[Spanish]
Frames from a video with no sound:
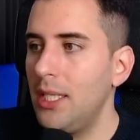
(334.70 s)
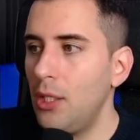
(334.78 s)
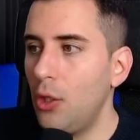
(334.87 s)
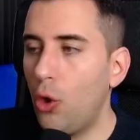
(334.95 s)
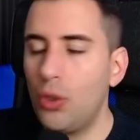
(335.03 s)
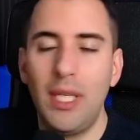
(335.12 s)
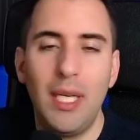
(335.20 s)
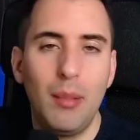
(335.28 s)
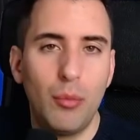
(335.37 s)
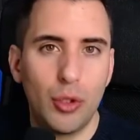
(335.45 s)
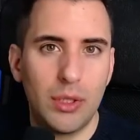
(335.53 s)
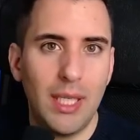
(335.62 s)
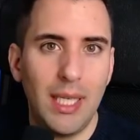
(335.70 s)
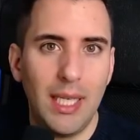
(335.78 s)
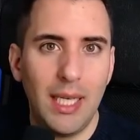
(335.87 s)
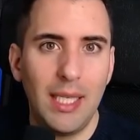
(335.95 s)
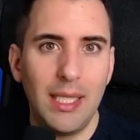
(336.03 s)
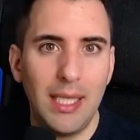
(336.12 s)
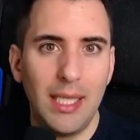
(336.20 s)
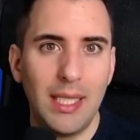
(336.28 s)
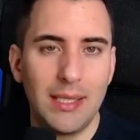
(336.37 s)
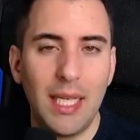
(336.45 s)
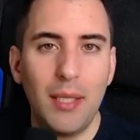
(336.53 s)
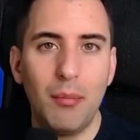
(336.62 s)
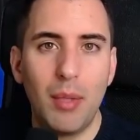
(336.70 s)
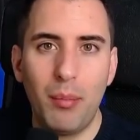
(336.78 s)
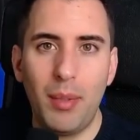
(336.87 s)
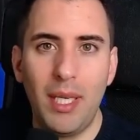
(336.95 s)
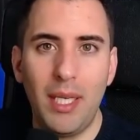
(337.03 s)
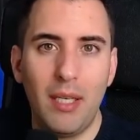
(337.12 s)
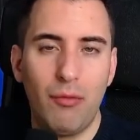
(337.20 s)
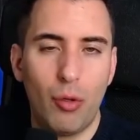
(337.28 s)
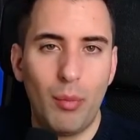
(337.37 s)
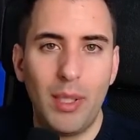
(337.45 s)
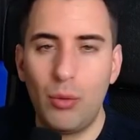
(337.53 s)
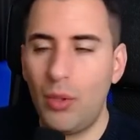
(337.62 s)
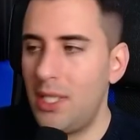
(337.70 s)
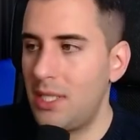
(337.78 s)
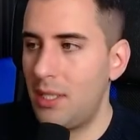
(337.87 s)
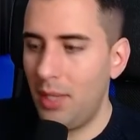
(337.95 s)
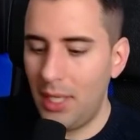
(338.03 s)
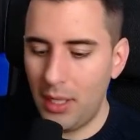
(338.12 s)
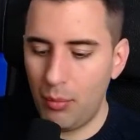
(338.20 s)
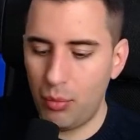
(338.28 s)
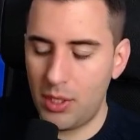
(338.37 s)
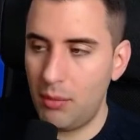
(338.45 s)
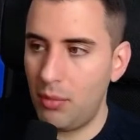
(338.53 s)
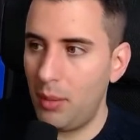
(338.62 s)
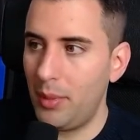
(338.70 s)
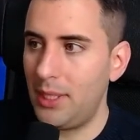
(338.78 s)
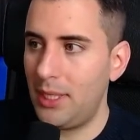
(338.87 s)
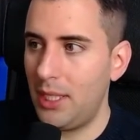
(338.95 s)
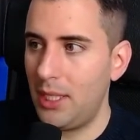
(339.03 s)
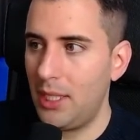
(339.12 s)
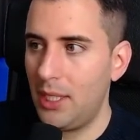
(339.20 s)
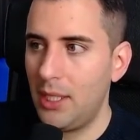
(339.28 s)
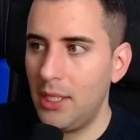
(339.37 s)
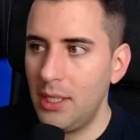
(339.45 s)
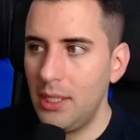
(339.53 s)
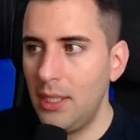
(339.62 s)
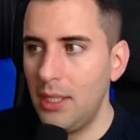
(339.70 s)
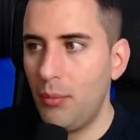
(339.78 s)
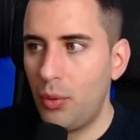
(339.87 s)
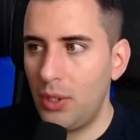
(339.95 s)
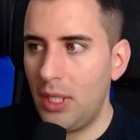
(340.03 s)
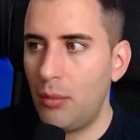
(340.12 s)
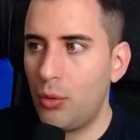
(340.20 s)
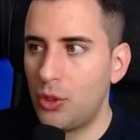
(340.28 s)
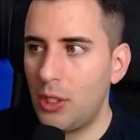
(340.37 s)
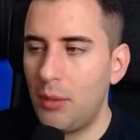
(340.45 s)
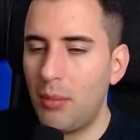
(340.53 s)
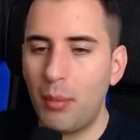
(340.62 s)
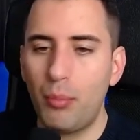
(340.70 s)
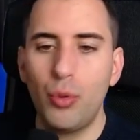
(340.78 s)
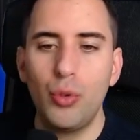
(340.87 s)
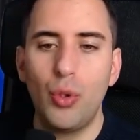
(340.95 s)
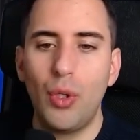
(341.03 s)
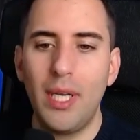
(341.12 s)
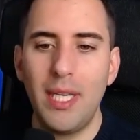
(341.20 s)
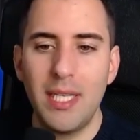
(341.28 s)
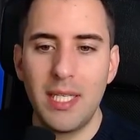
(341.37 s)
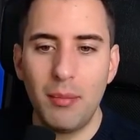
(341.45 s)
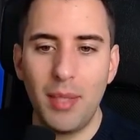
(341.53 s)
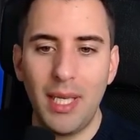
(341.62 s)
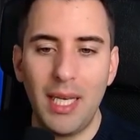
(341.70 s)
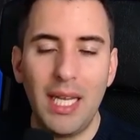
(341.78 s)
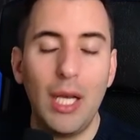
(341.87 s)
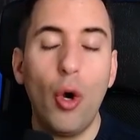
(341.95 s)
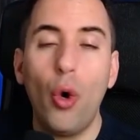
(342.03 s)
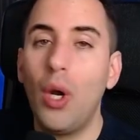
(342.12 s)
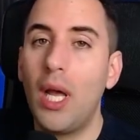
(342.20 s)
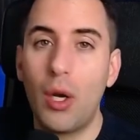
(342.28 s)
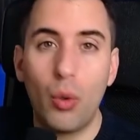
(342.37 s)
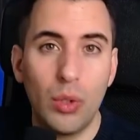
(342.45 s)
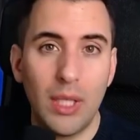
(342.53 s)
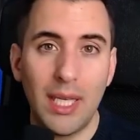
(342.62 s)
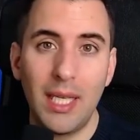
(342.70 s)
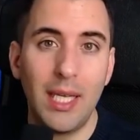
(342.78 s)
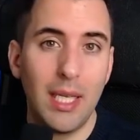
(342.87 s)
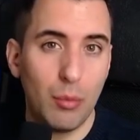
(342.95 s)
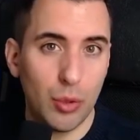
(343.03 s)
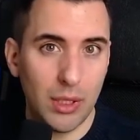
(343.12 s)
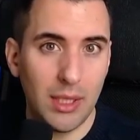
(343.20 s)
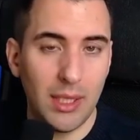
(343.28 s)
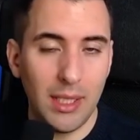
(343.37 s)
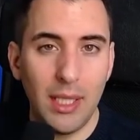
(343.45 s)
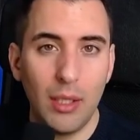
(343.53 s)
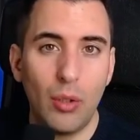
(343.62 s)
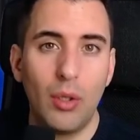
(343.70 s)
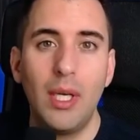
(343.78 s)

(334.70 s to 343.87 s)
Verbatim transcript: o tenemos el eh, sitemap en el formato XML, pues simplemente podríamos sitemap.xml o la ruta que hayamos decidido